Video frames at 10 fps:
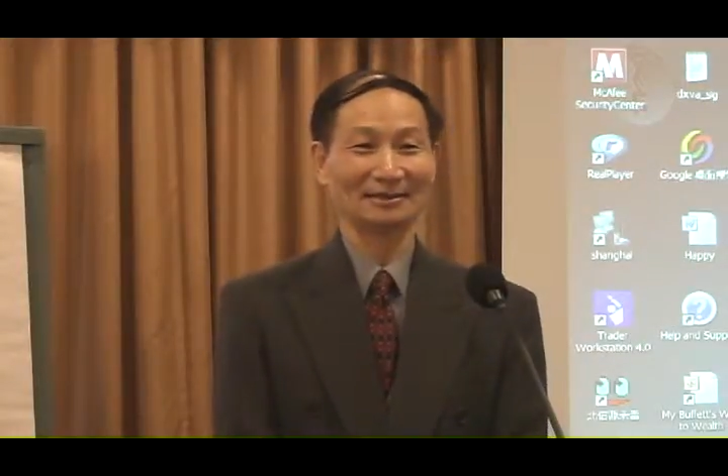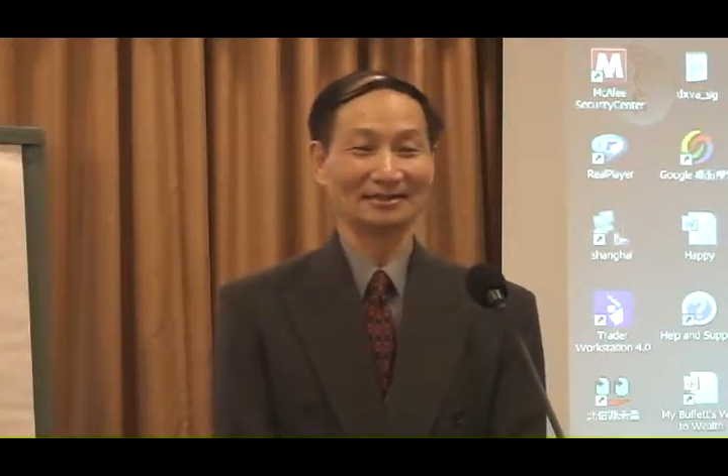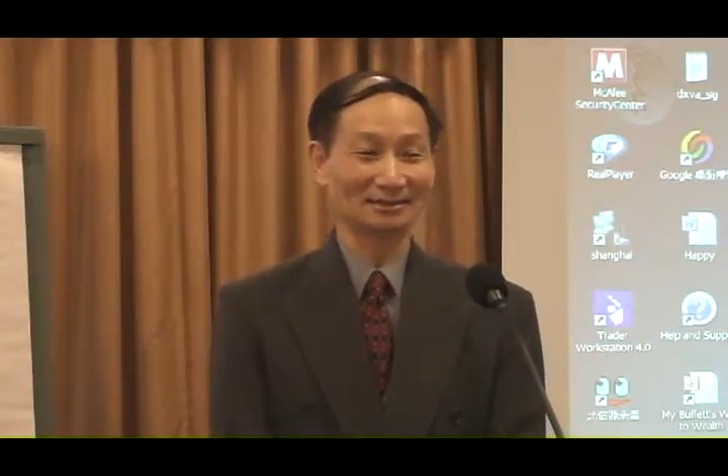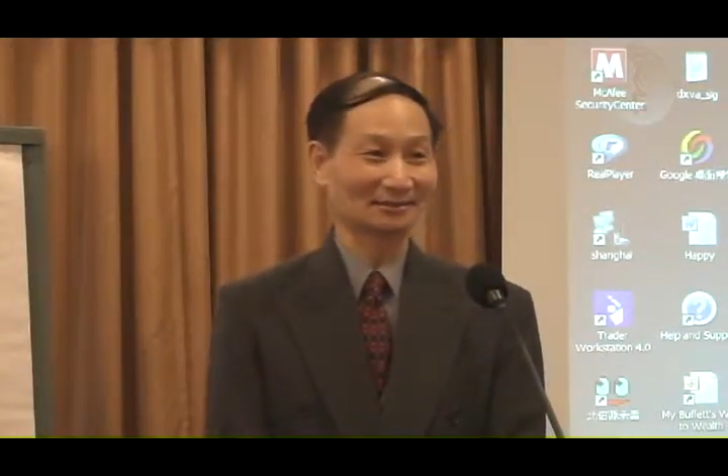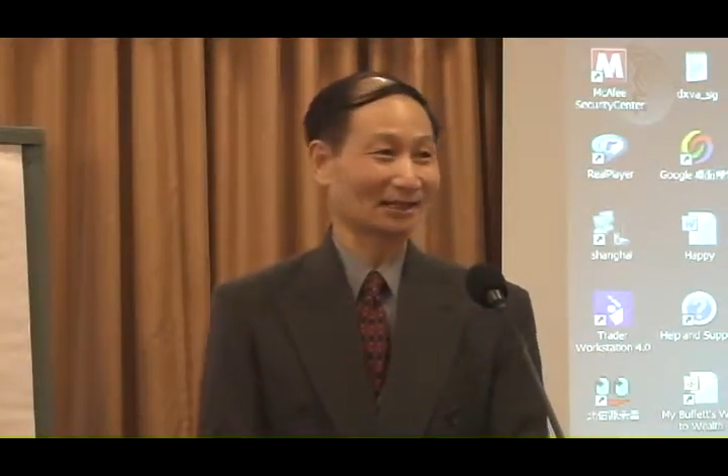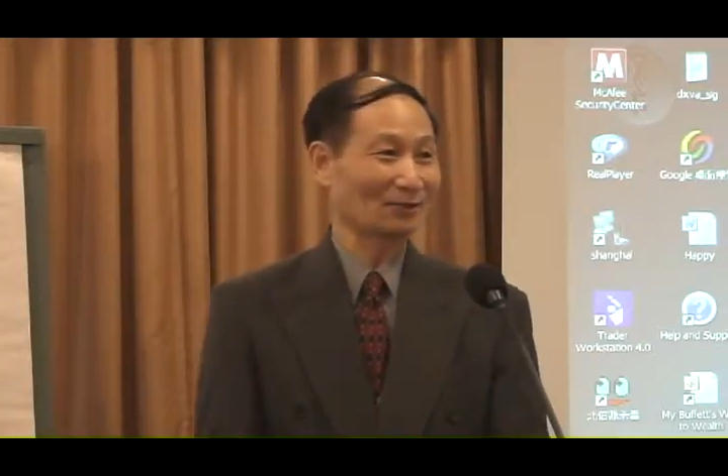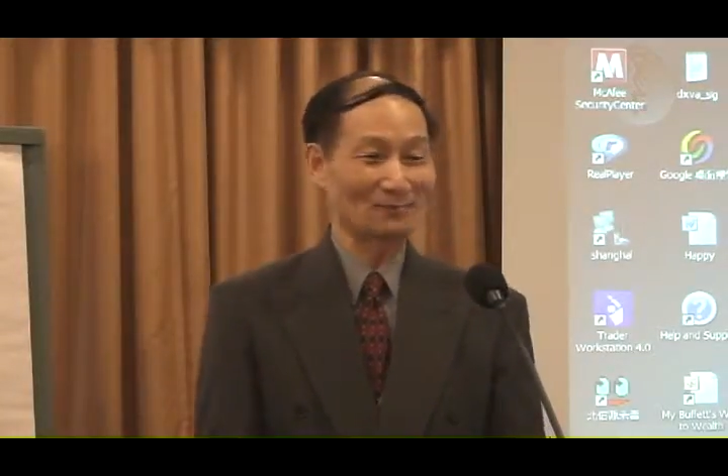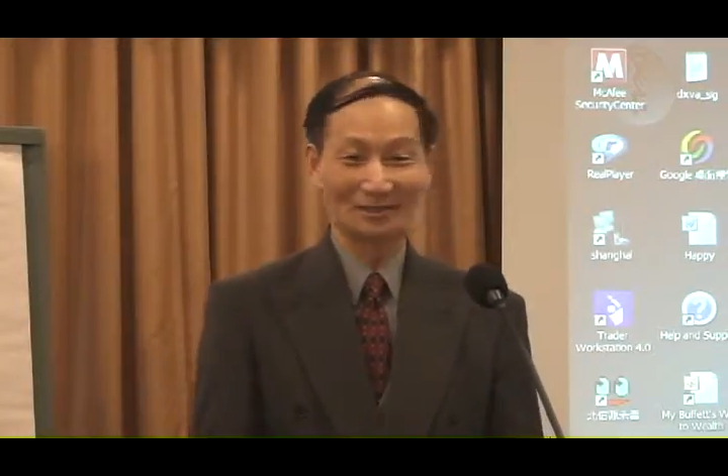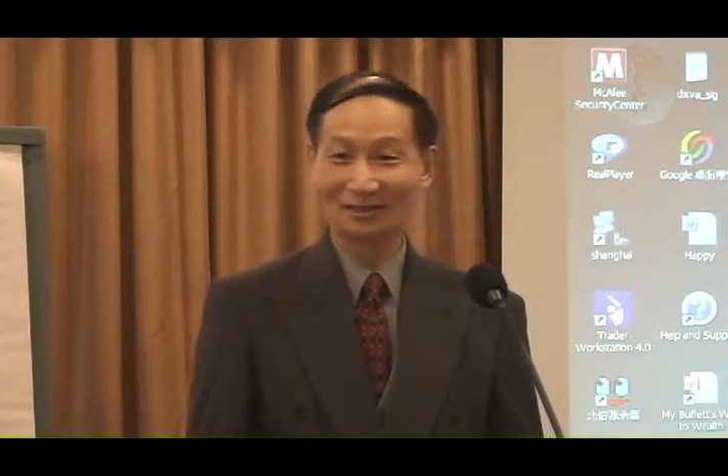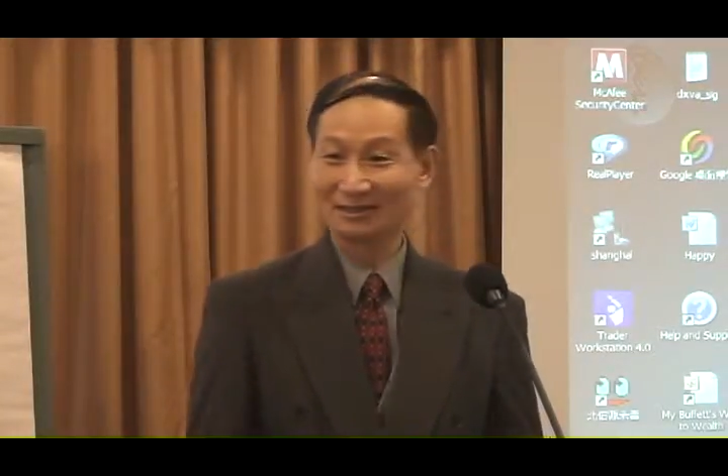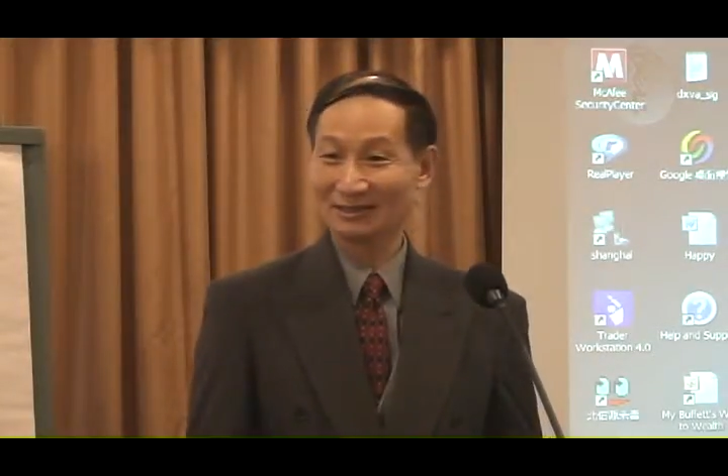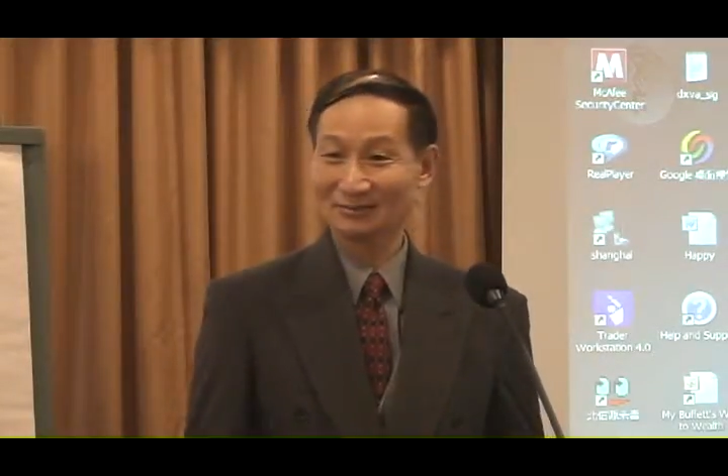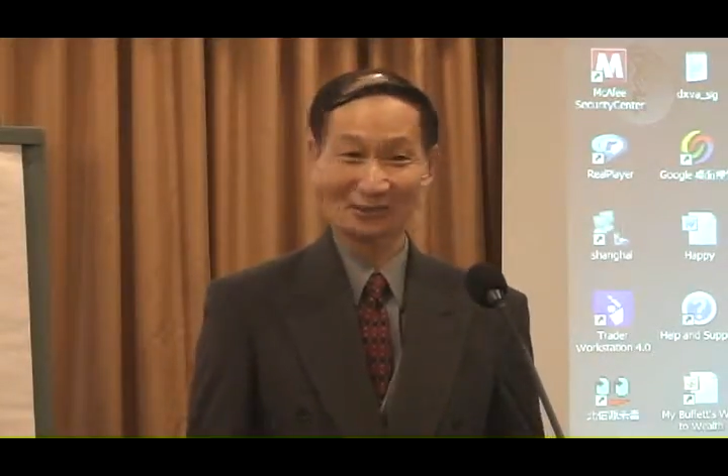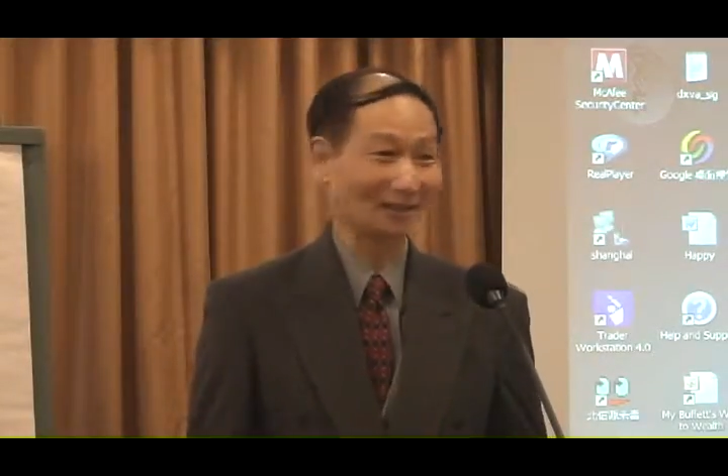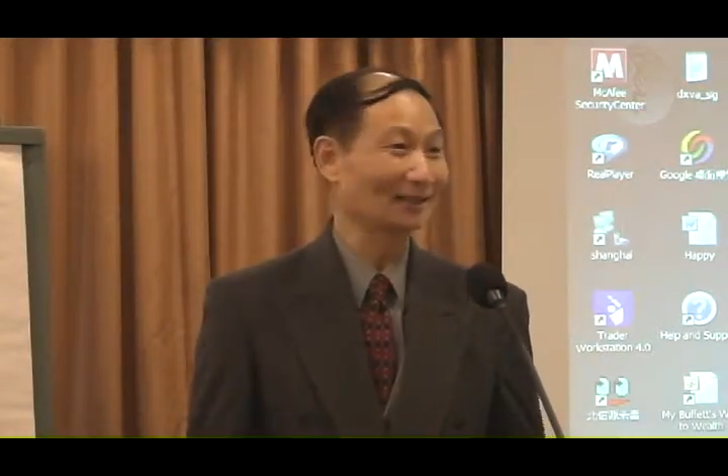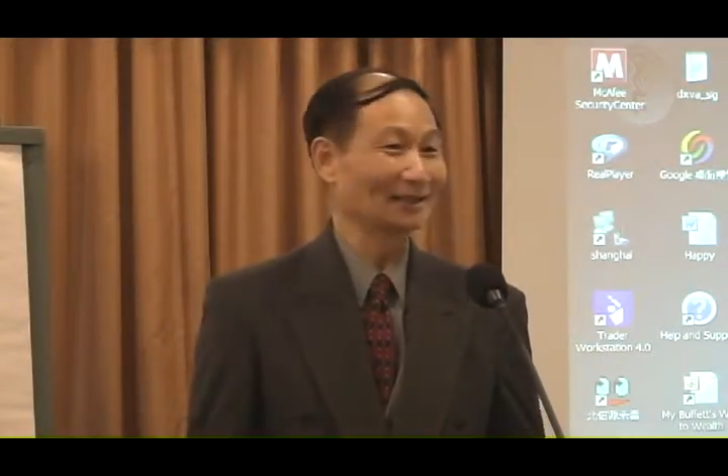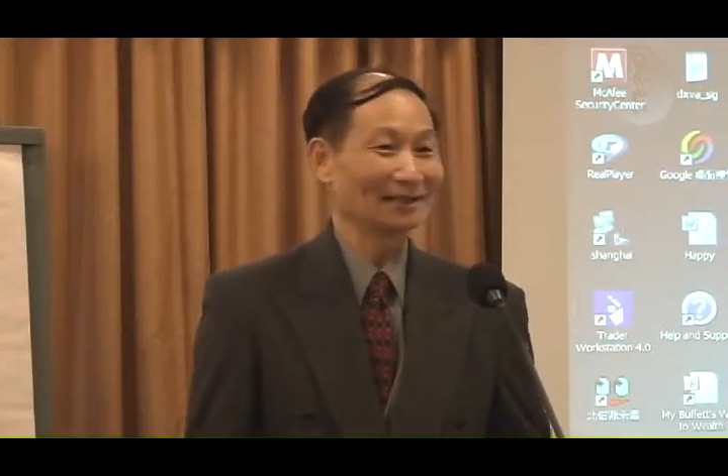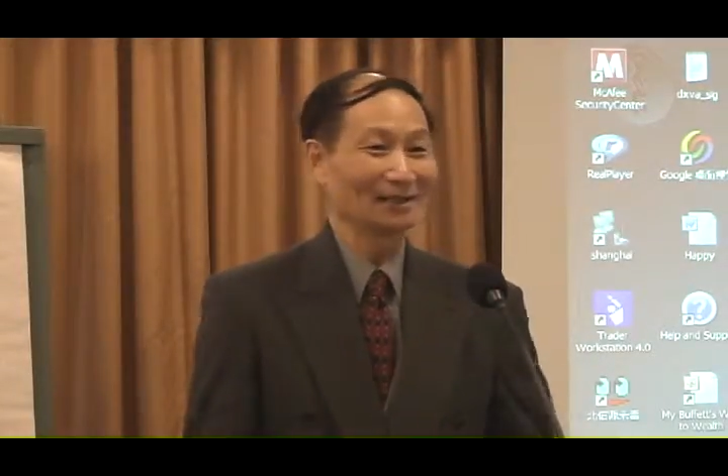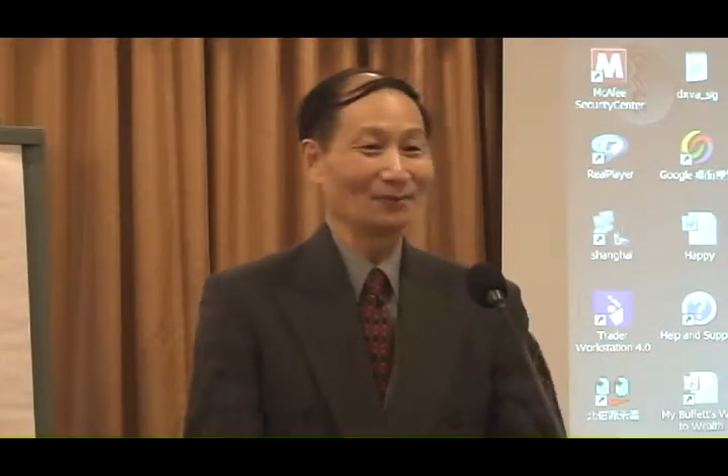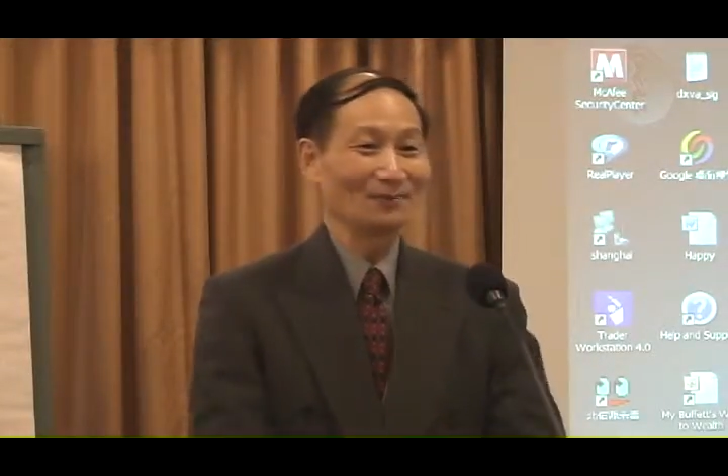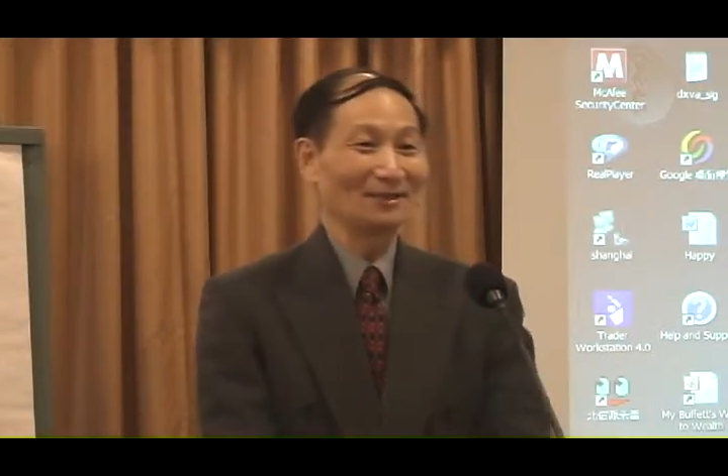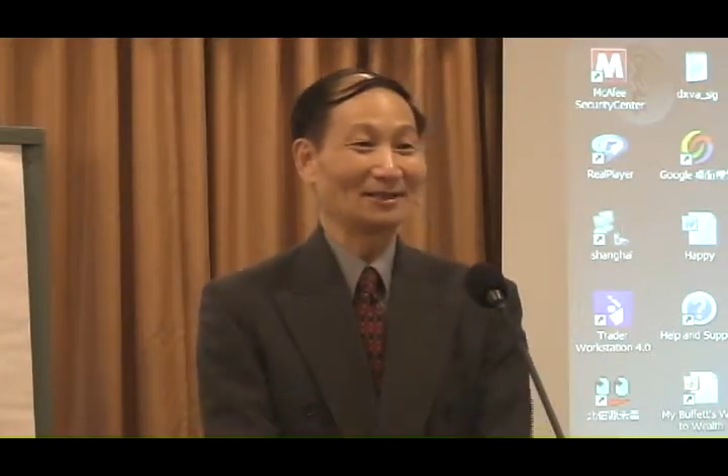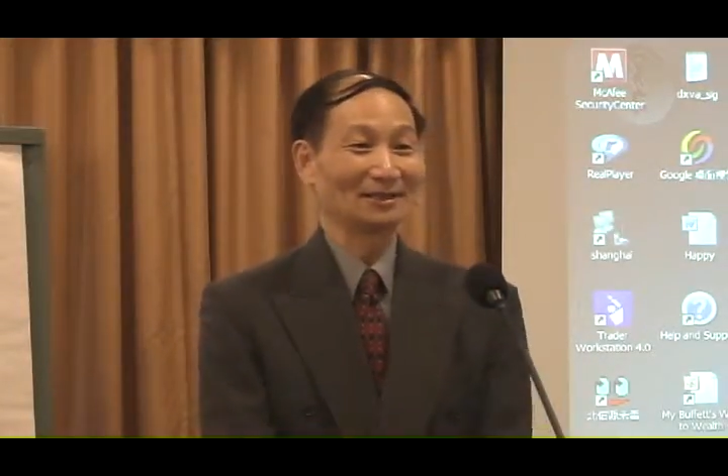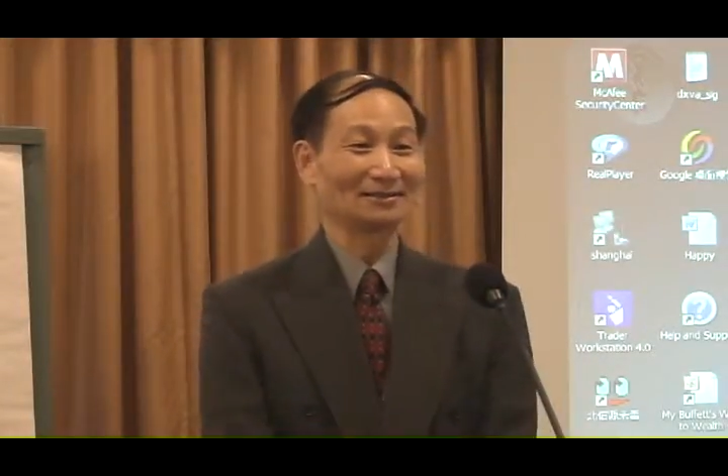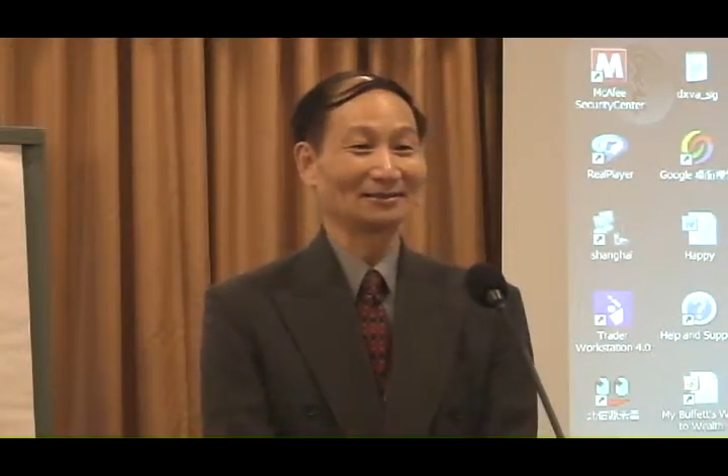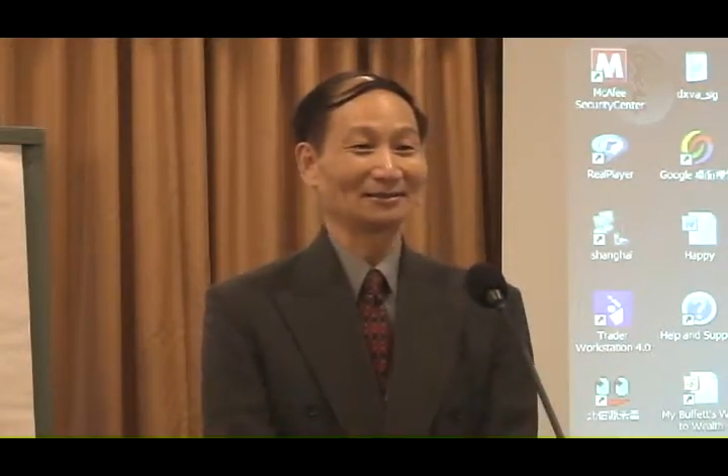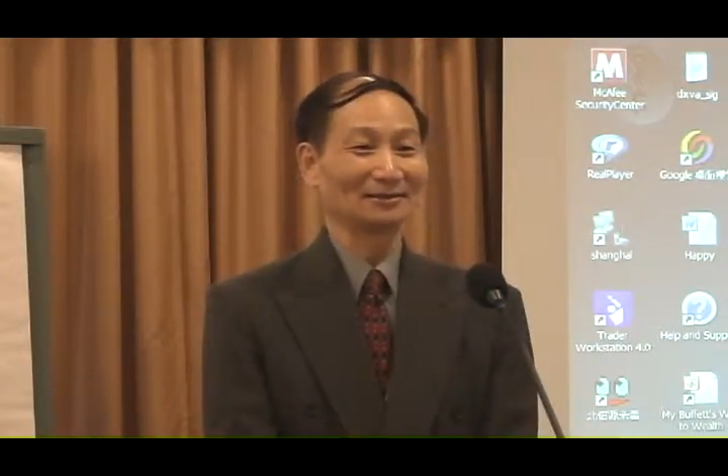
也是跟我们科技组的我们的